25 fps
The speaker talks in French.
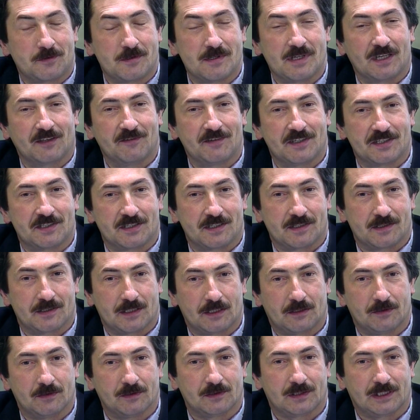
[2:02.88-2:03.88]
suis arrivé chez
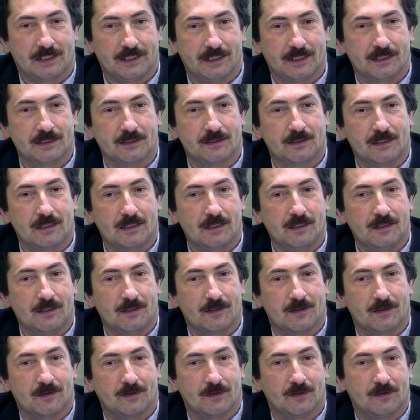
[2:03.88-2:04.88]
cette cliente-là,
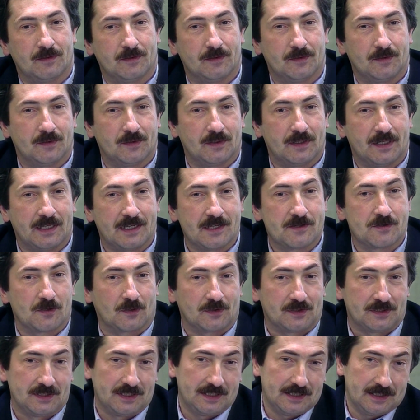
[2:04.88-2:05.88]
euh, elle est
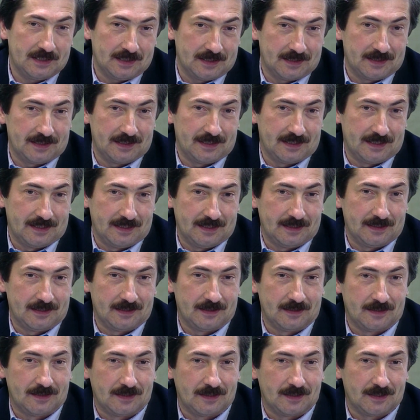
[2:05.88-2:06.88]
sortie
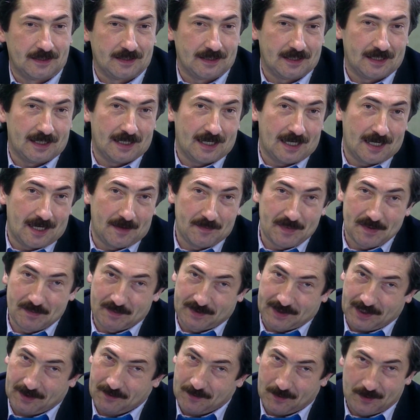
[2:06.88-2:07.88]
et euh, en même
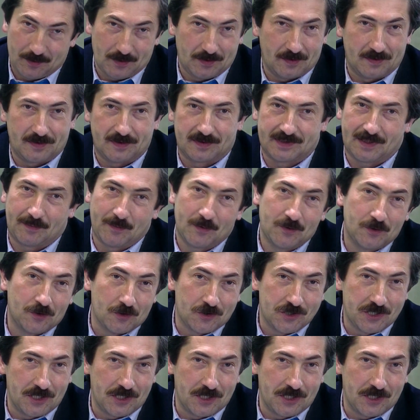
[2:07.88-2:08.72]
temps, ça sa meute de